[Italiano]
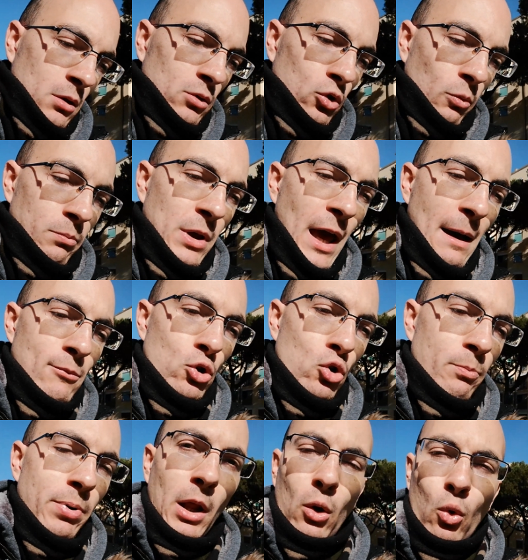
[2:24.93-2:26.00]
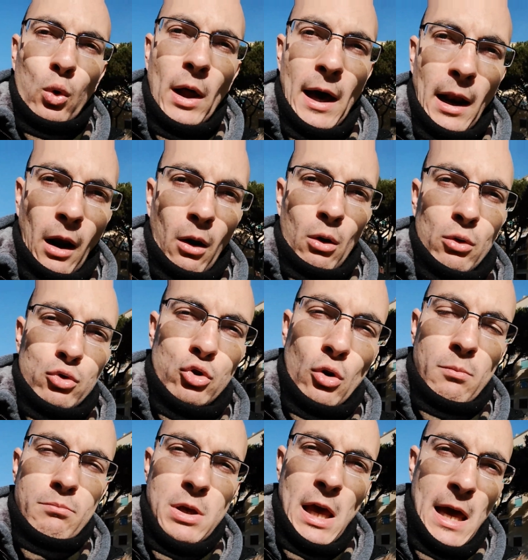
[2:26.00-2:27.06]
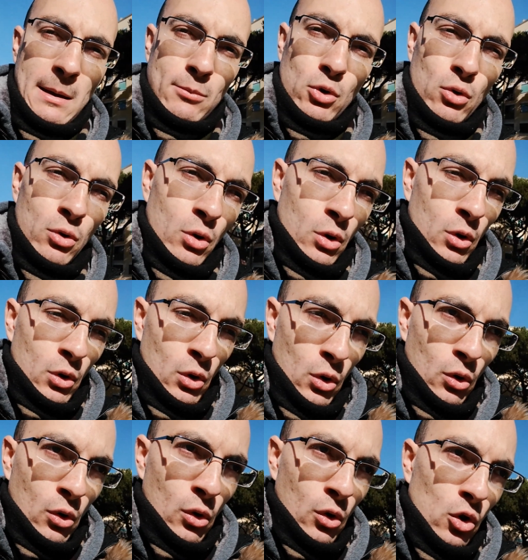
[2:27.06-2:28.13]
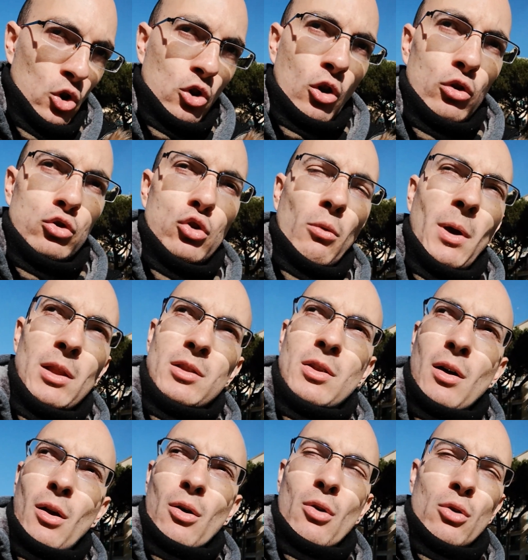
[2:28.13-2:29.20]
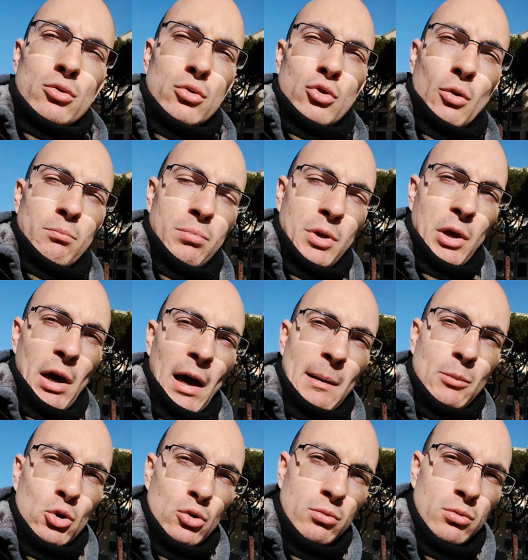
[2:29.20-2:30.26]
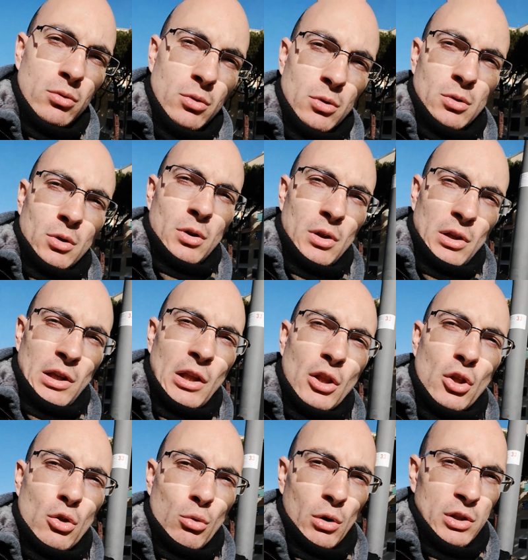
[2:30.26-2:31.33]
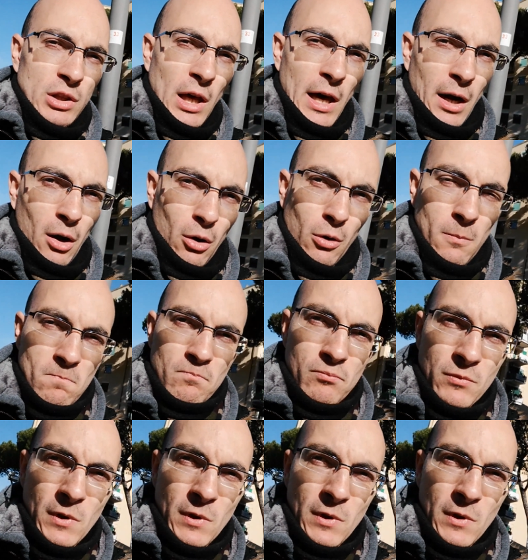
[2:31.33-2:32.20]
Dobbiamo percularlo, dobbiamo sottometterlo dobbiamo insultarlo.